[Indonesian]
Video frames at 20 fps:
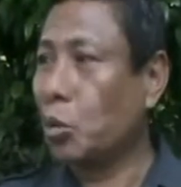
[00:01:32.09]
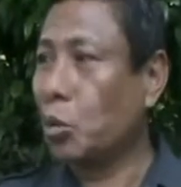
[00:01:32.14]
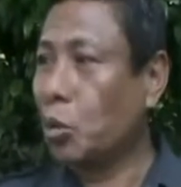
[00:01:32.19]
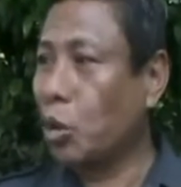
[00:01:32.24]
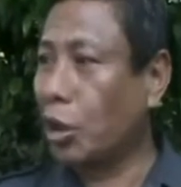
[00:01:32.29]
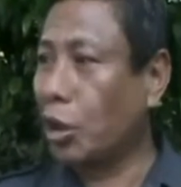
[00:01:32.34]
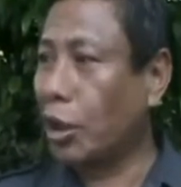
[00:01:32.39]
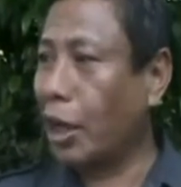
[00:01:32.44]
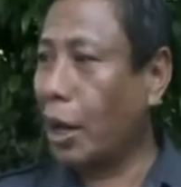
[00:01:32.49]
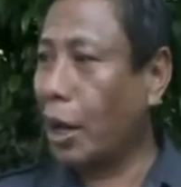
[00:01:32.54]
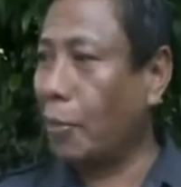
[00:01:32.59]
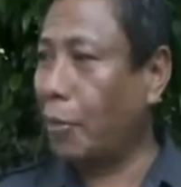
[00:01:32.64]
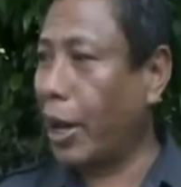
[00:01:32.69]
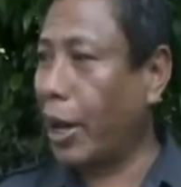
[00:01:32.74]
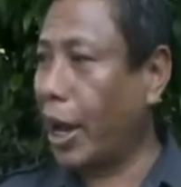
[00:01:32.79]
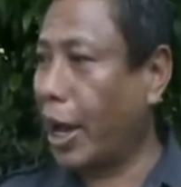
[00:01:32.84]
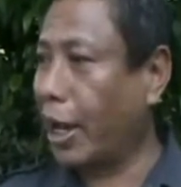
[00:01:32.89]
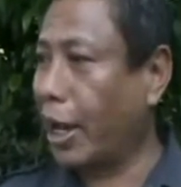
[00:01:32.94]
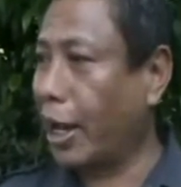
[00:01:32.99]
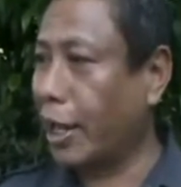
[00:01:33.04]
turun ke
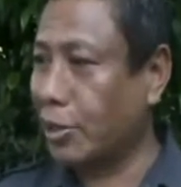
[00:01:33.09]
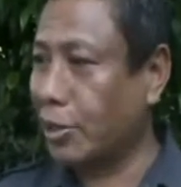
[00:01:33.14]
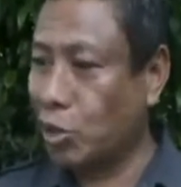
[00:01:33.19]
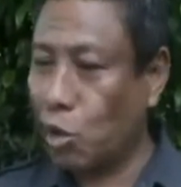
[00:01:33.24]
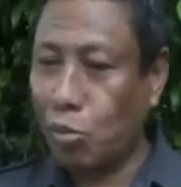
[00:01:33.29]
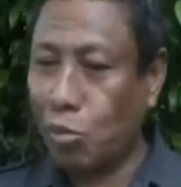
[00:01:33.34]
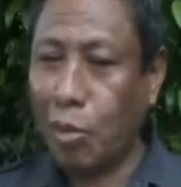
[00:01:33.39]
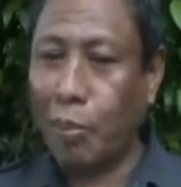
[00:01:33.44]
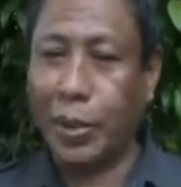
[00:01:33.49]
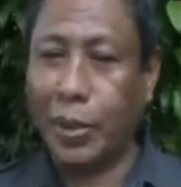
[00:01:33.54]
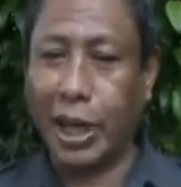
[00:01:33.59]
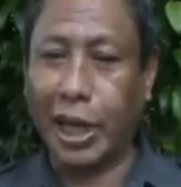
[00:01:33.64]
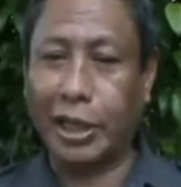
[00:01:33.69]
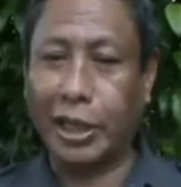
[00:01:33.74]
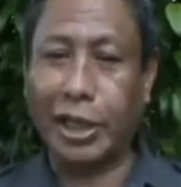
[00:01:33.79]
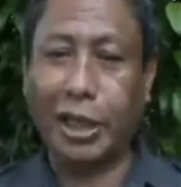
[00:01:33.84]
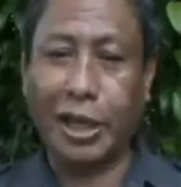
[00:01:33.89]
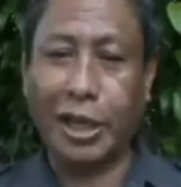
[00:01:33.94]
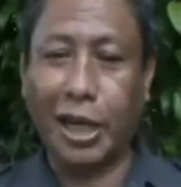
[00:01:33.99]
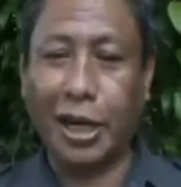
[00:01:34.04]
lapangan langsung
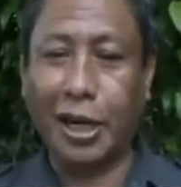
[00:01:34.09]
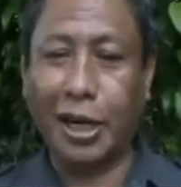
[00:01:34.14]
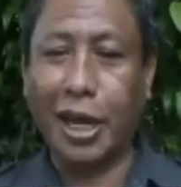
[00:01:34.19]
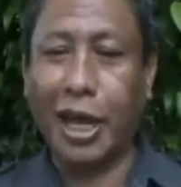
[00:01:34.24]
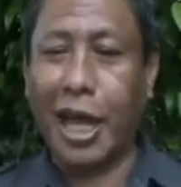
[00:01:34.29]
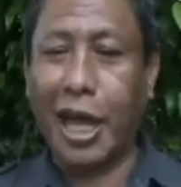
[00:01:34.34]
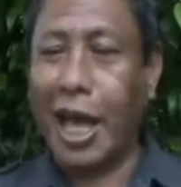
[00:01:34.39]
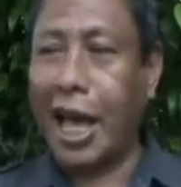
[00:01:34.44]
memperhatikan